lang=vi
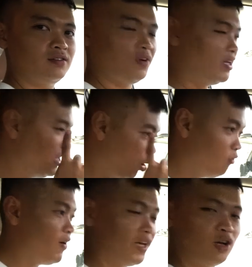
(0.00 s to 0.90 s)
phải
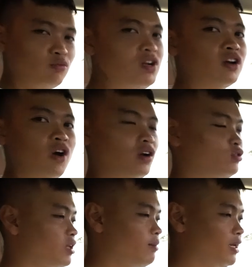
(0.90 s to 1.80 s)
hiểu về cái cung đường đó thì
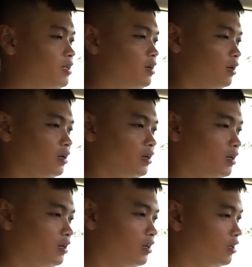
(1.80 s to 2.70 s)
chúng ta mới đi được
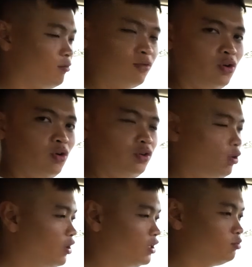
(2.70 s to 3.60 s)
không lôi
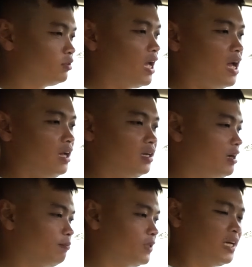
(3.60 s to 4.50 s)
thôi là chúng ta
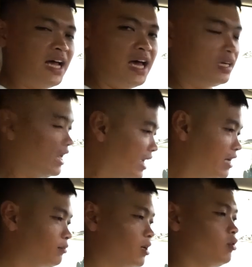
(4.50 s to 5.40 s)
gặp tai nạn ngay
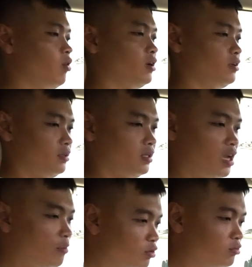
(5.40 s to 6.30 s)
lập tức luôn
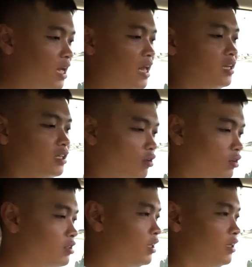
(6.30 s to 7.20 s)
nếu mà chúng ta là những
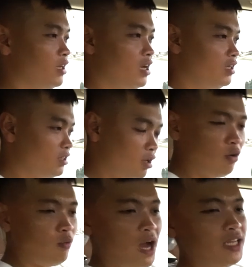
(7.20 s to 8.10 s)
con người chưa
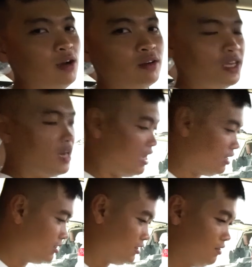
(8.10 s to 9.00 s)
có quá nhiều kỹ năng
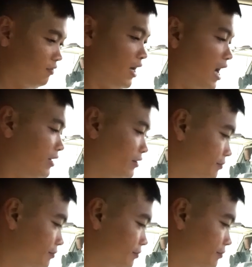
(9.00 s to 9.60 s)
vận hành